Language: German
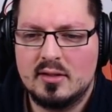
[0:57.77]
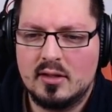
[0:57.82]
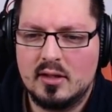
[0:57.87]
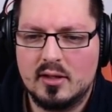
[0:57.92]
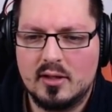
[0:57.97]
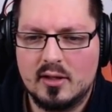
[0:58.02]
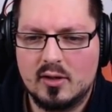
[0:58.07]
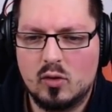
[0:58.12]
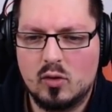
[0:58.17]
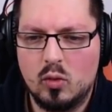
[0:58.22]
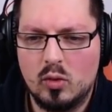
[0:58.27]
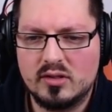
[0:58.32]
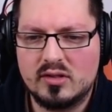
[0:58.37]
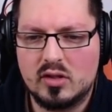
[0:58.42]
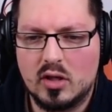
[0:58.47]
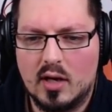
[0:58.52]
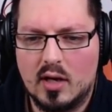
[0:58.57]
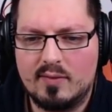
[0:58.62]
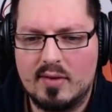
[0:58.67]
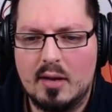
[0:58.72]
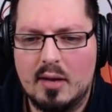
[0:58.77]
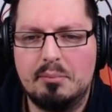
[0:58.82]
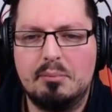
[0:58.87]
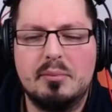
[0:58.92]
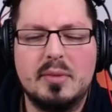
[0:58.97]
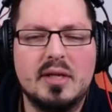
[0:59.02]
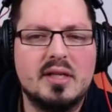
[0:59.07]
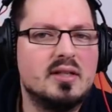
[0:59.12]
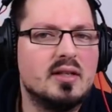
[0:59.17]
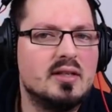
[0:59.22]
äh, coolen Server
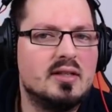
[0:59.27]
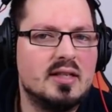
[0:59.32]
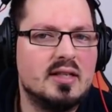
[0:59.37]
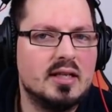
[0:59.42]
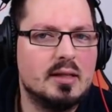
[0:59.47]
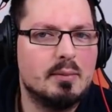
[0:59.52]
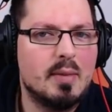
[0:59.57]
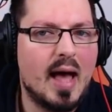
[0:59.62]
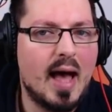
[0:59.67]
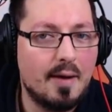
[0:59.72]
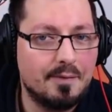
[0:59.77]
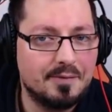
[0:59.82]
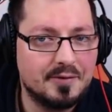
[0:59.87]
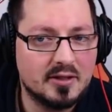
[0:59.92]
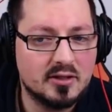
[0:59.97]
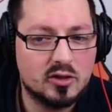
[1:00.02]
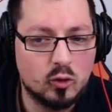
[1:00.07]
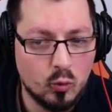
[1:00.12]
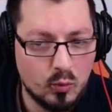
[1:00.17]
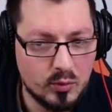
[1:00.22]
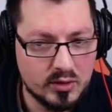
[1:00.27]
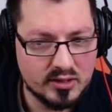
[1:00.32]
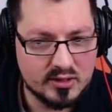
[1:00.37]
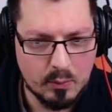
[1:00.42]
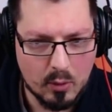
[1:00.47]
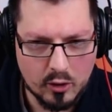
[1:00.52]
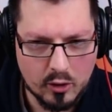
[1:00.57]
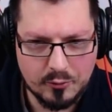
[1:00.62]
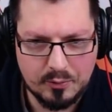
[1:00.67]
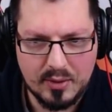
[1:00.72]
mit dem After Humans
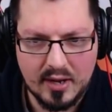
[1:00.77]
Mod